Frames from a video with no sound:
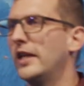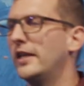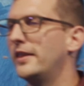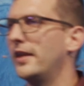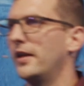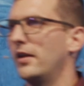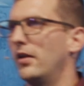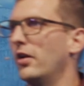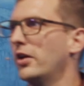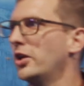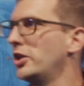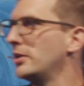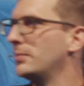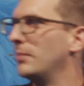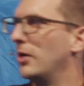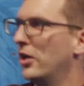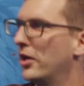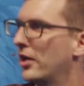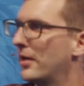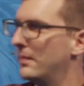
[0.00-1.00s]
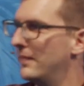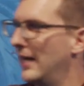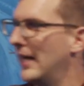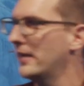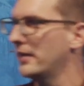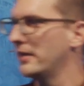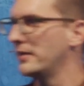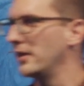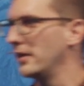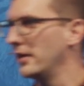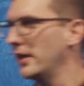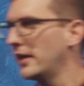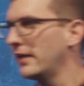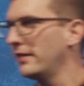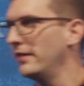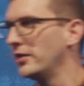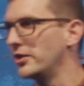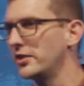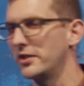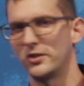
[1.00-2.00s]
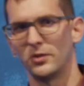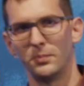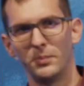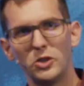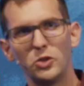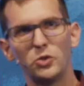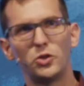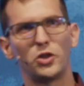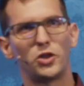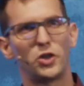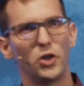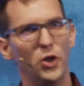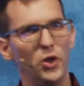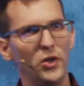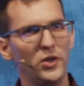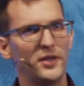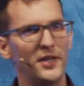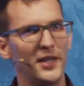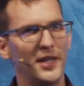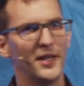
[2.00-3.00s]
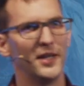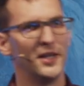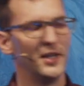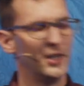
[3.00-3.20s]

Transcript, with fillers: literarischem höherem Wert, das habe ich nicht gewusst. Zum Beispiel der Goethe